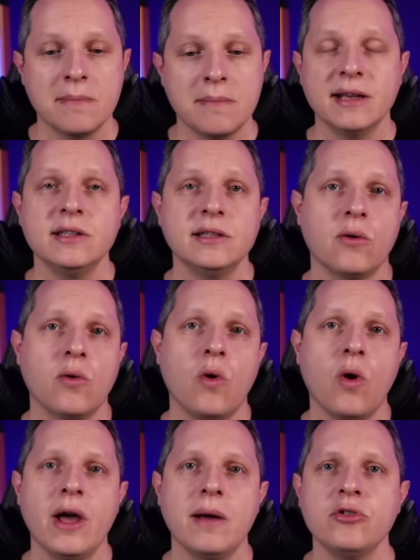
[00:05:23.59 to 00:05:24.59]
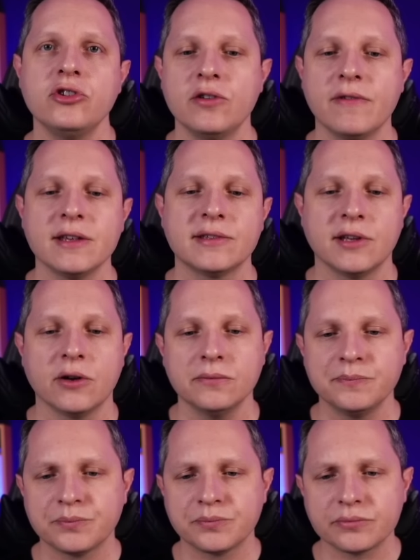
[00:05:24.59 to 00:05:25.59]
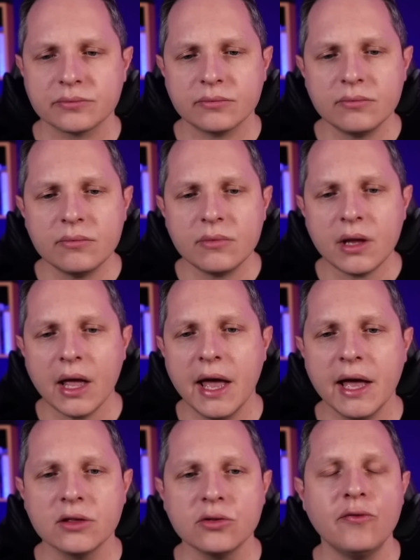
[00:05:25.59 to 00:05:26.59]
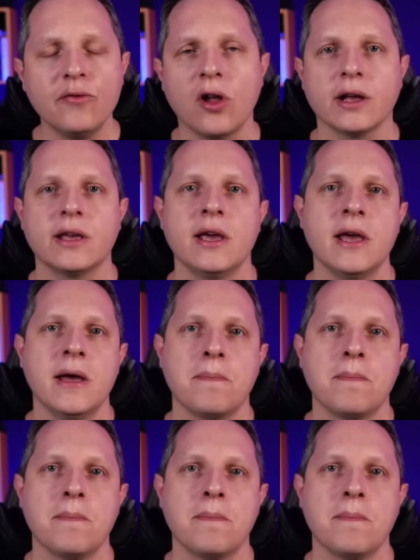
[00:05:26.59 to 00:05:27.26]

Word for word: Mas então, qual é a motivação é, do Flock?